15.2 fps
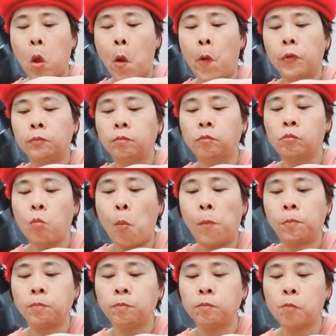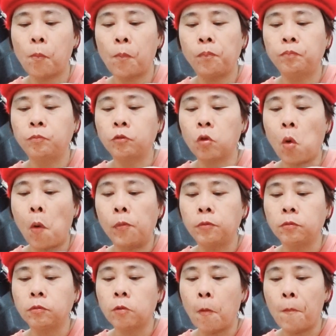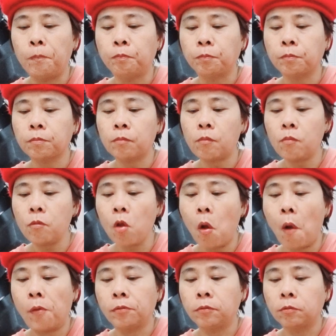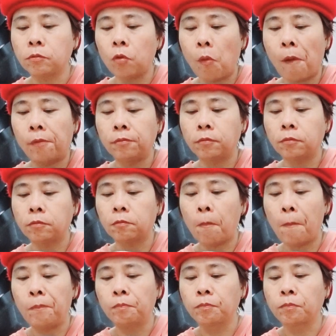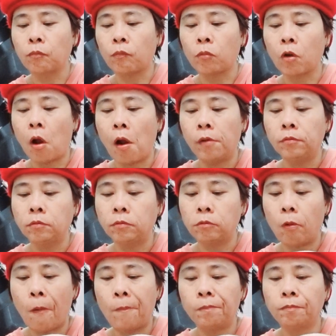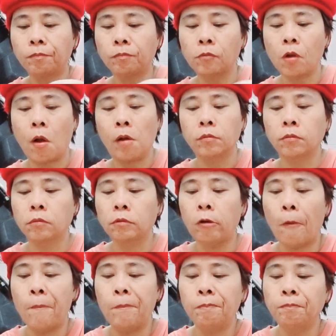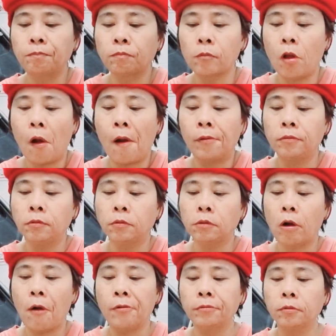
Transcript: Chương 5. Chỉ đạo, quản lý, giám sát và phối hợp công tác đối với cơ quan đại diện. Điều 30.